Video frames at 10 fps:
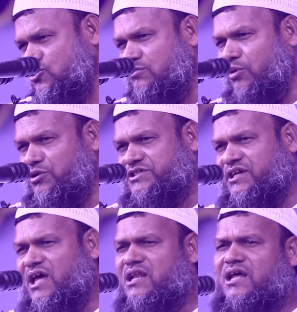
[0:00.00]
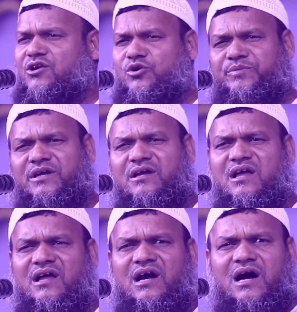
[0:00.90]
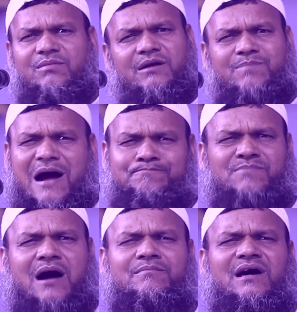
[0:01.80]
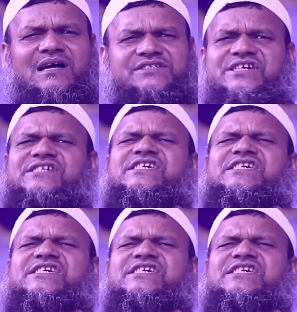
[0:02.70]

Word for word: একজন বলছেন আল্লাহর নবী আমার বাপ মা আমার কাছে